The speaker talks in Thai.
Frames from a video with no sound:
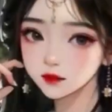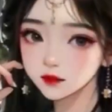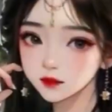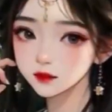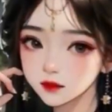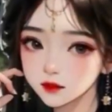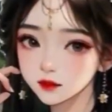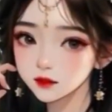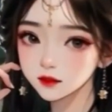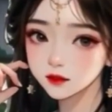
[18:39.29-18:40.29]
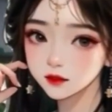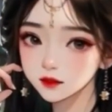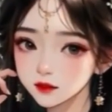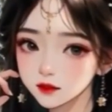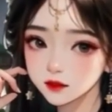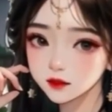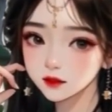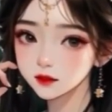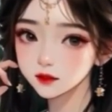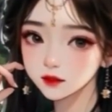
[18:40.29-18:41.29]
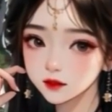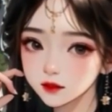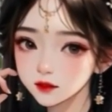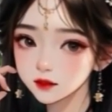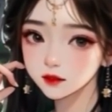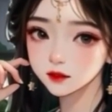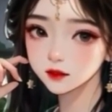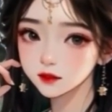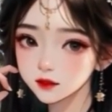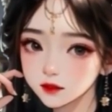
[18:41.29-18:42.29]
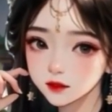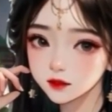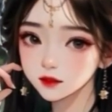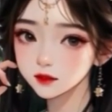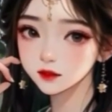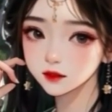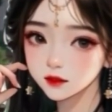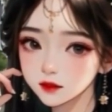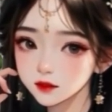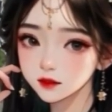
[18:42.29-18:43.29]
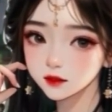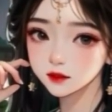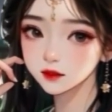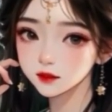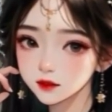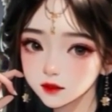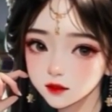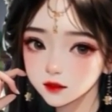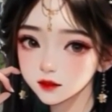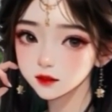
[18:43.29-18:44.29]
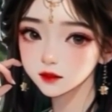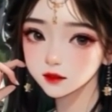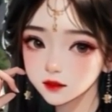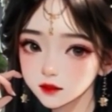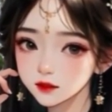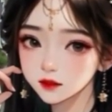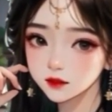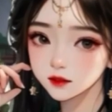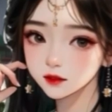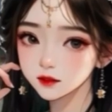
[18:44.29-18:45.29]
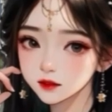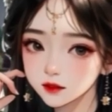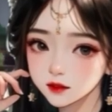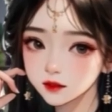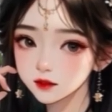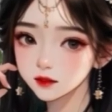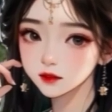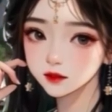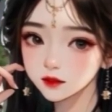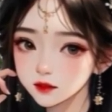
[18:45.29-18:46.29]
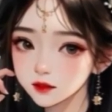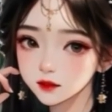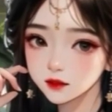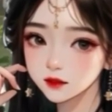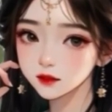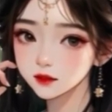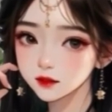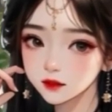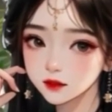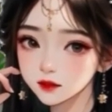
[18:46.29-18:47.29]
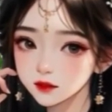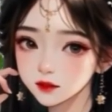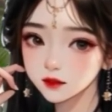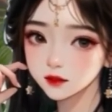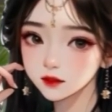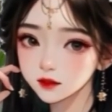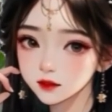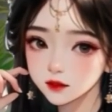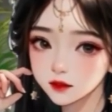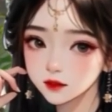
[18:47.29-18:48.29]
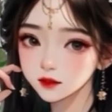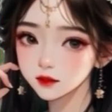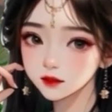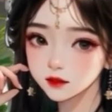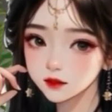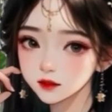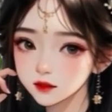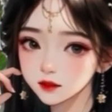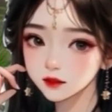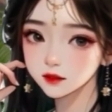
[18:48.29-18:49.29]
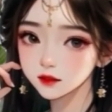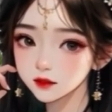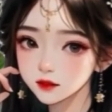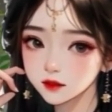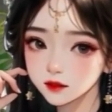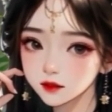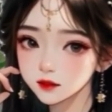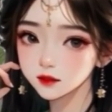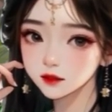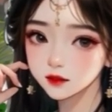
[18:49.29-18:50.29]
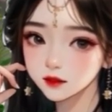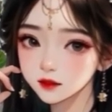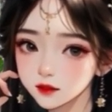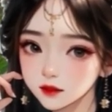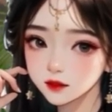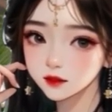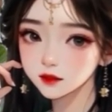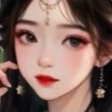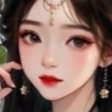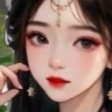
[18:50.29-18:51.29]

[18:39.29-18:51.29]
จนนันลิงก็ระเบิดเสียงหัวเราะออกมาดังลั่น ในเมื่อขี้ขลาดถึงเพียงนี้ เช่นนั้นมาทางใดก็กลับไปทางนั้น ยังไม่ทันสิ้นเสียงผู้โศกของจนนันลิงจู่ๆ ก็เหมือนสัมผัสได้